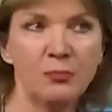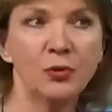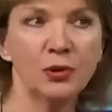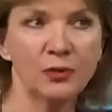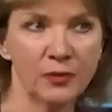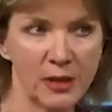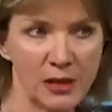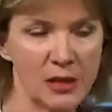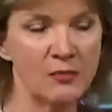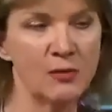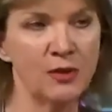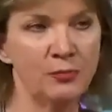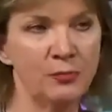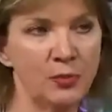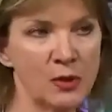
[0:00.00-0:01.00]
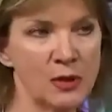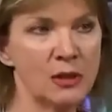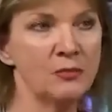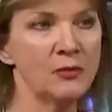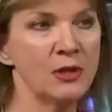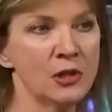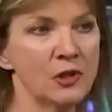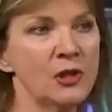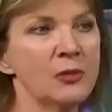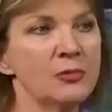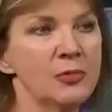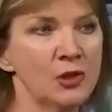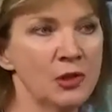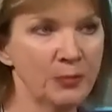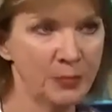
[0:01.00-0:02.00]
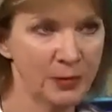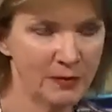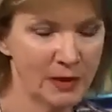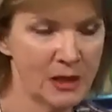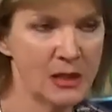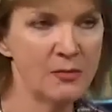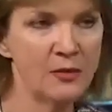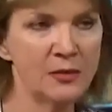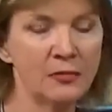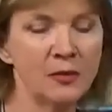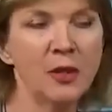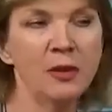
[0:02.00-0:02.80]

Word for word: под Владимиром Путиным, нежели чем под Владимиром